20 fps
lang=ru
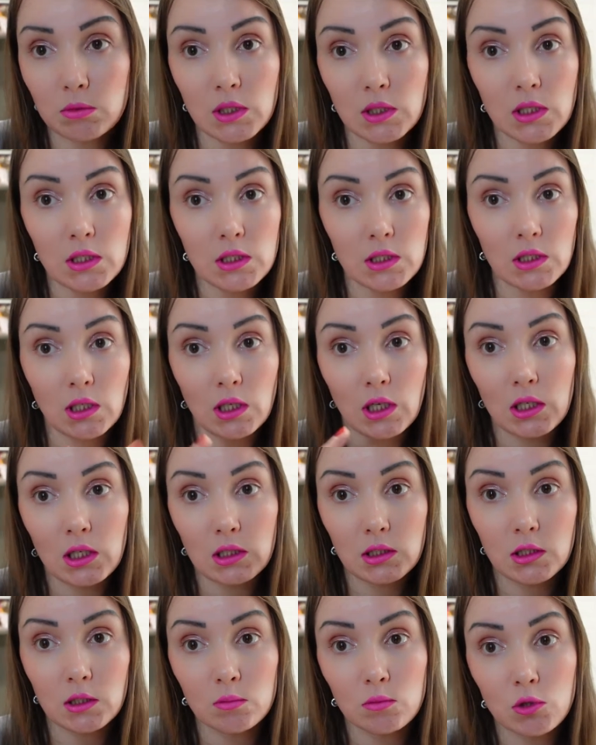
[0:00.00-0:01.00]
Знаете, на
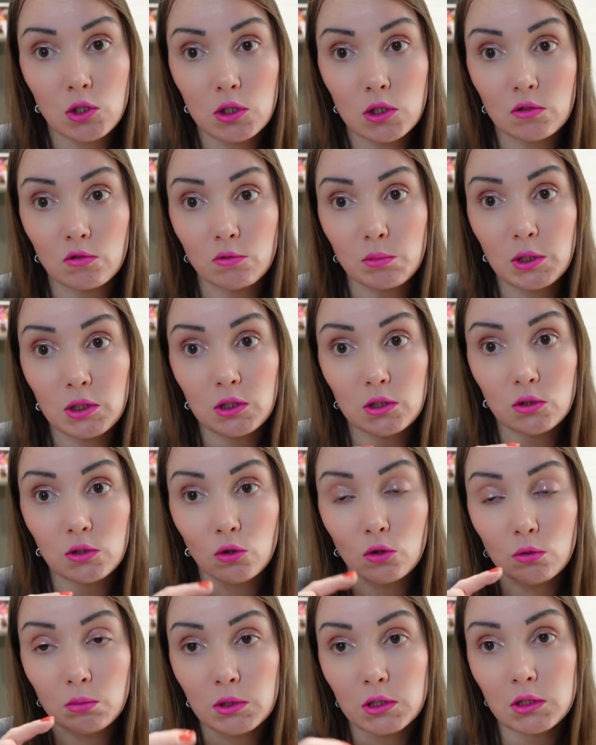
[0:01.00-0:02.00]
картах можно вбить
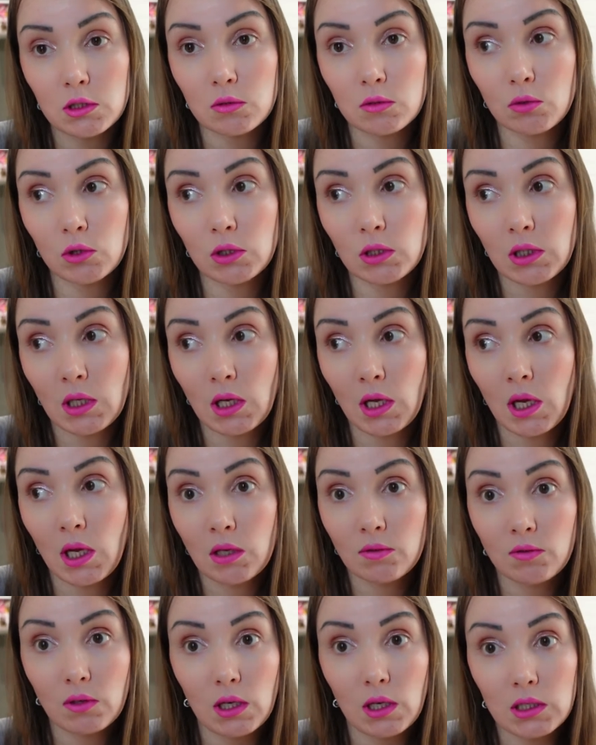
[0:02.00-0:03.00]
номер свой
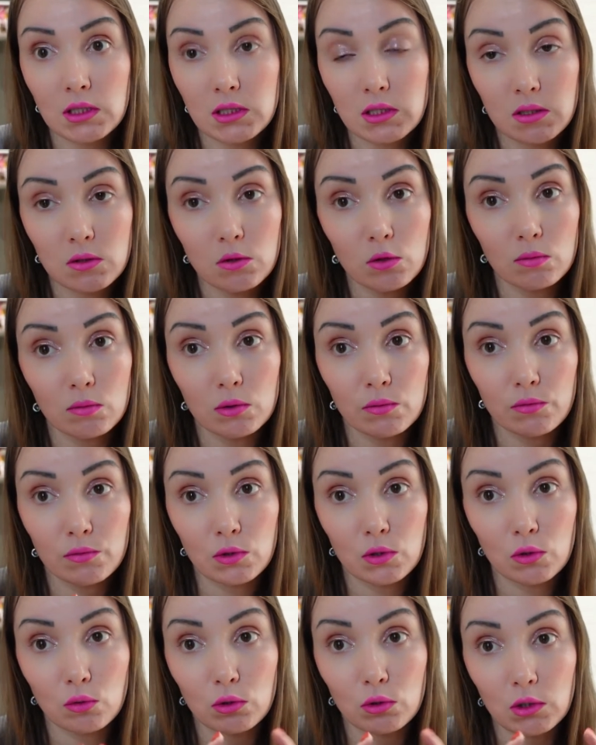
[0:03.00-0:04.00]
в касс, ну вот
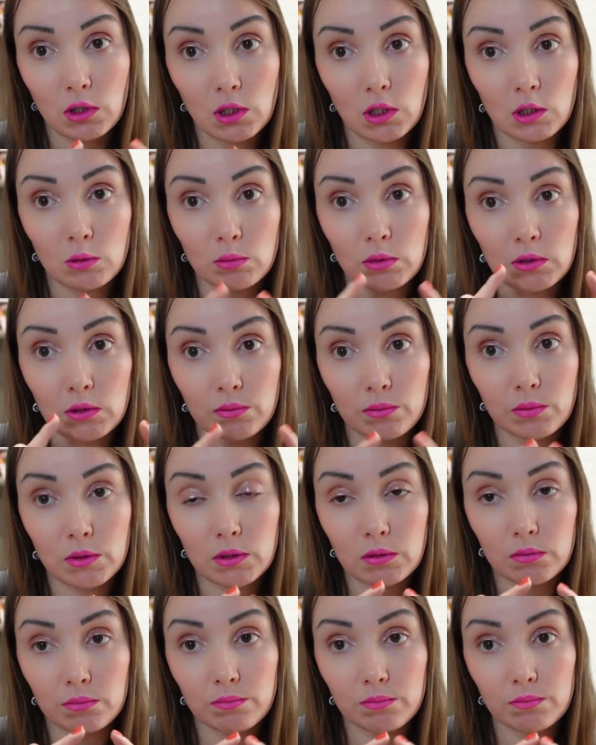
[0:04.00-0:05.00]
такой как бы
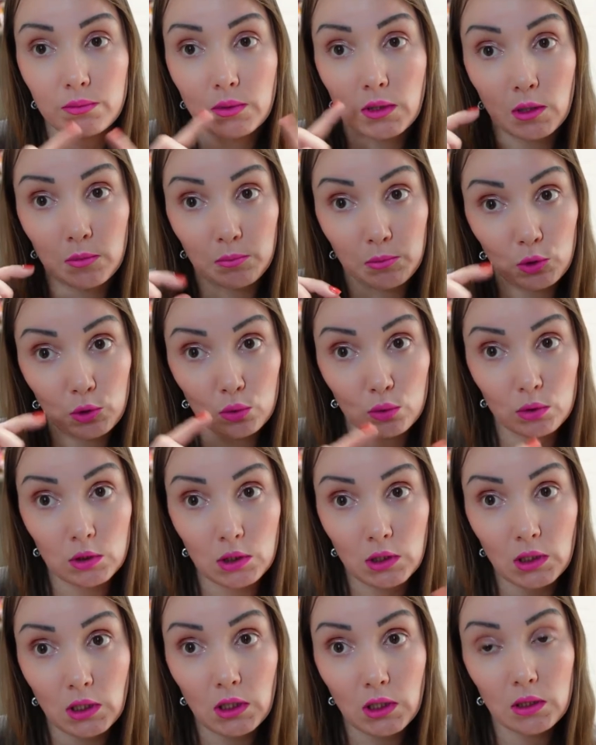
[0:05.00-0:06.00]
э,
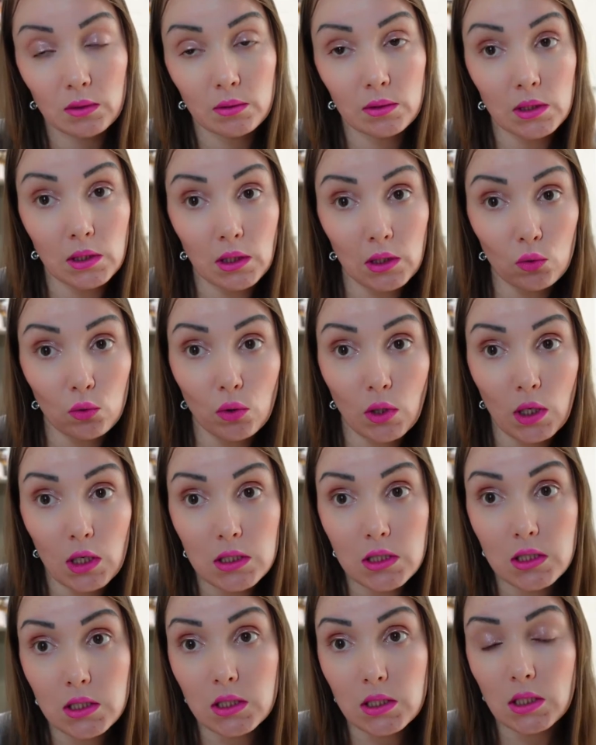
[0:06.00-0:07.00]
компьютер, да, у
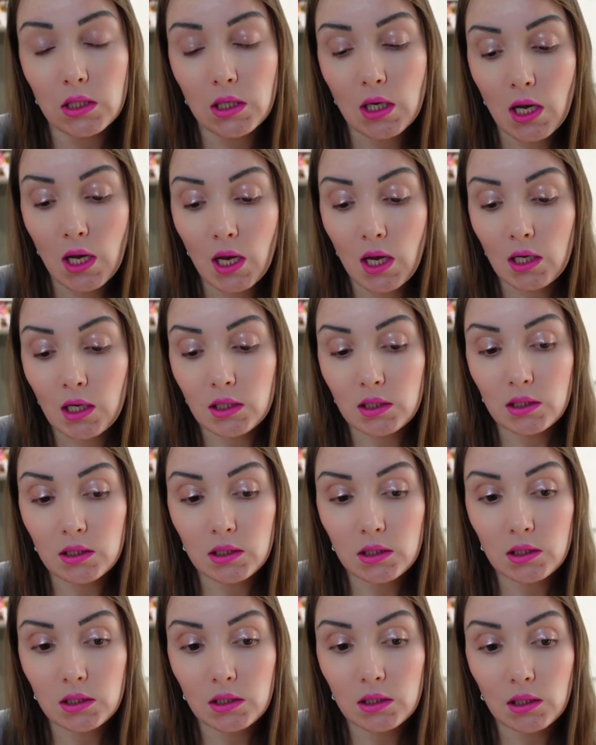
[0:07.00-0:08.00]
кассы,
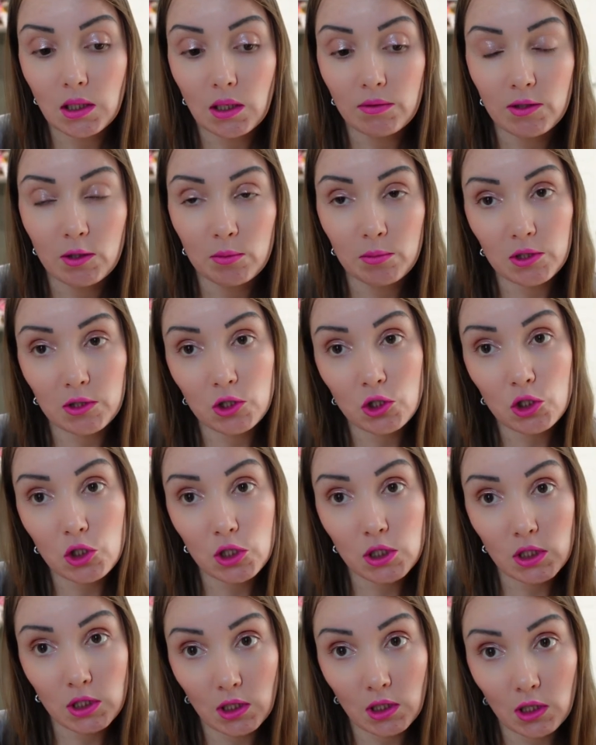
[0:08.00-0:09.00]
и
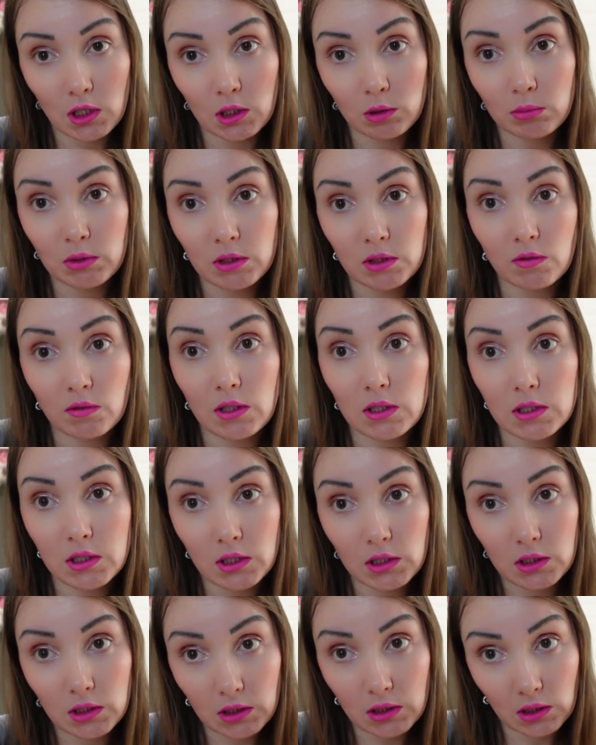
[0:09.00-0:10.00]
автоматически как бы твоя
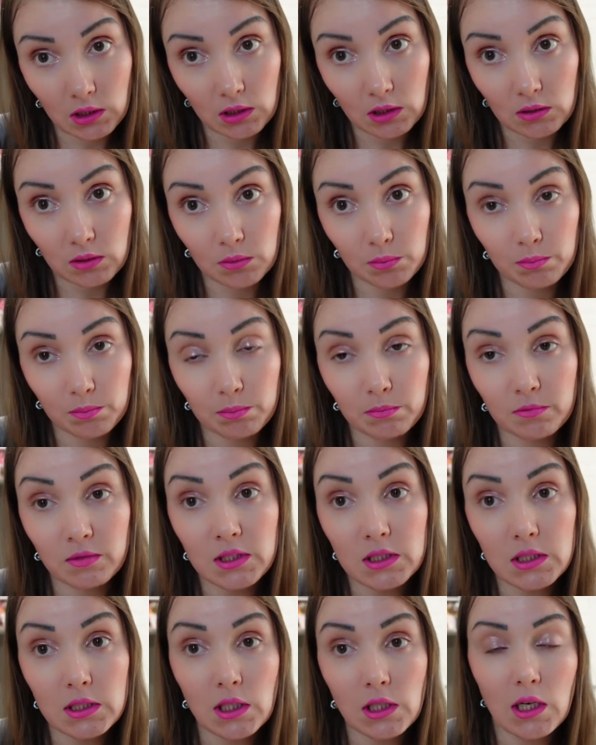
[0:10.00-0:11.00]
скидка
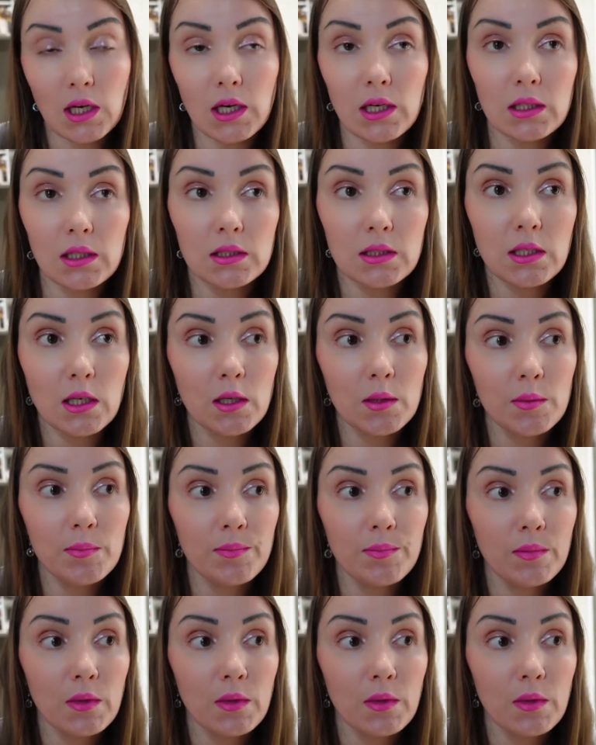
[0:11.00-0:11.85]
возникает, да,